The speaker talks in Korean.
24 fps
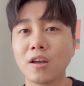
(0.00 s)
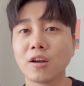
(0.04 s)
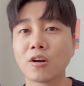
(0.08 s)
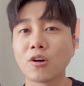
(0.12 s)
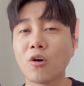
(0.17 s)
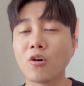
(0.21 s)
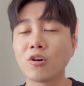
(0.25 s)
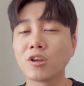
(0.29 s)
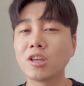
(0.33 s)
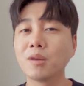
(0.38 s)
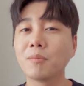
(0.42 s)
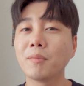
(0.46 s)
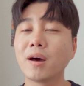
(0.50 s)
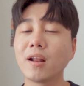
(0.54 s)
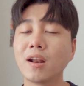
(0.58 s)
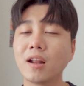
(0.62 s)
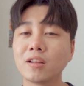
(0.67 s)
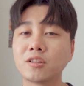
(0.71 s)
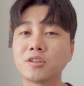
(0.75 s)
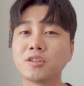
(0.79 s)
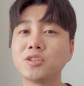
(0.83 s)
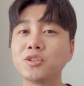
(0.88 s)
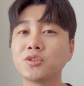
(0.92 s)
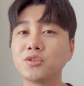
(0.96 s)

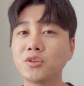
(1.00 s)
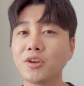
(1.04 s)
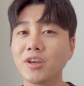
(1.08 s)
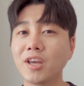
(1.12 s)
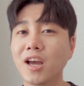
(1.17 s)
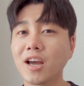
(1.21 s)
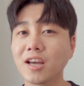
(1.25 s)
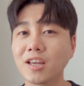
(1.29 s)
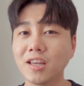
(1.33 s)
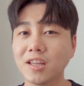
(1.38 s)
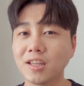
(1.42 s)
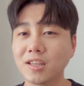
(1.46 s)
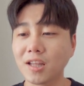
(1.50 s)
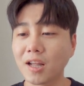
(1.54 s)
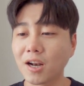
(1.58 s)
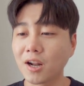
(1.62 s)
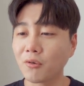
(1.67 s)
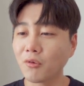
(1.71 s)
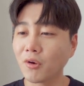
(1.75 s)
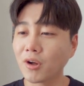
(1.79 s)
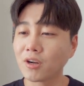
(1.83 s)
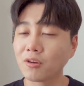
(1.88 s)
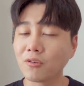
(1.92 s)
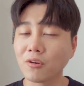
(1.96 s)
거기만의 특유의 향이
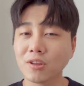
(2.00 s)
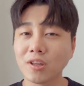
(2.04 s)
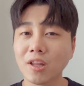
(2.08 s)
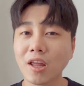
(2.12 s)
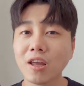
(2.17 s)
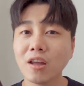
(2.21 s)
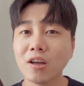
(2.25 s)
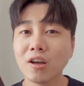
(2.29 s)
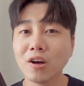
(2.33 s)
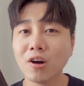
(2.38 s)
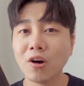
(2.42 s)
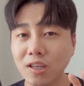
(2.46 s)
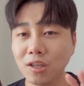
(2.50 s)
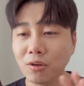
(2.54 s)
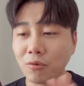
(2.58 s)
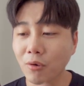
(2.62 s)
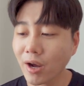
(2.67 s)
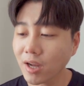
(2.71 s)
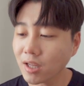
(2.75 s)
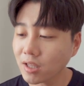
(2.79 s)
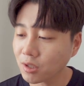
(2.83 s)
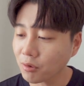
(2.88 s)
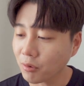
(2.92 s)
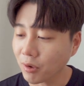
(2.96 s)
있다라고 하는 건데 이
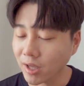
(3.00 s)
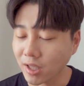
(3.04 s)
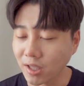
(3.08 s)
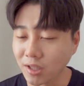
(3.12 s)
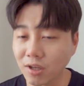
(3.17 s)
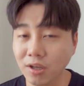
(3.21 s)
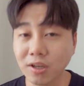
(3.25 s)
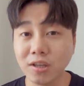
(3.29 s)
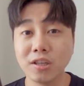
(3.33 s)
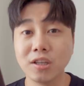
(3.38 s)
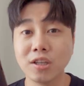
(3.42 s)
화이트 와인